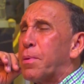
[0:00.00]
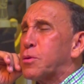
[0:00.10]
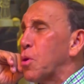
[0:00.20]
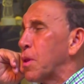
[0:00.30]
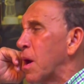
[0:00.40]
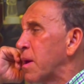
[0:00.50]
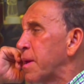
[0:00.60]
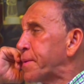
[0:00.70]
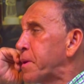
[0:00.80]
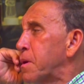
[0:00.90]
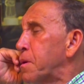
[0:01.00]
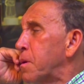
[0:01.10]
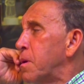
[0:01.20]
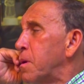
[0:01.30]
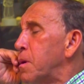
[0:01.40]
persona.
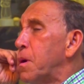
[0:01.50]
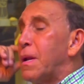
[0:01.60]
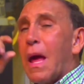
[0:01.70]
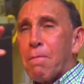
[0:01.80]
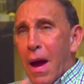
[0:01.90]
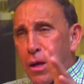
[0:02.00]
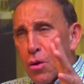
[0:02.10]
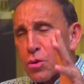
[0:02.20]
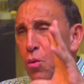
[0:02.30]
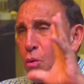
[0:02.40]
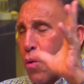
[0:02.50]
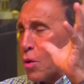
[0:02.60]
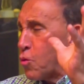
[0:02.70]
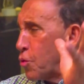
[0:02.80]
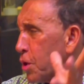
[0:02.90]
La imagen que yo tengo
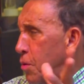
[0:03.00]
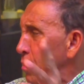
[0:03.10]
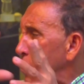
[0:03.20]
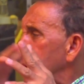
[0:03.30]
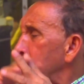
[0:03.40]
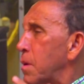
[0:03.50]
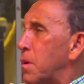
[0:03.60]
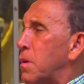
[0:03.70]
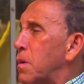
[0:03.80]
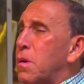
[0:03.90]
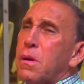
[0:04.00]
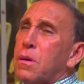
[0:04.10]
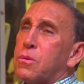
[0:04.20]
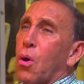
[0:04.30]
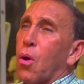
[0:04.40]
cuando niño. Sí.
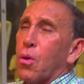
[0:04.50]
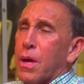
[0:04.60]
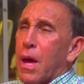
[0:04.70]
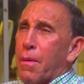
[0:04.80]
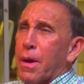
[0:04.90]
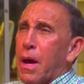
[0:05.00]
Yo ya, a ver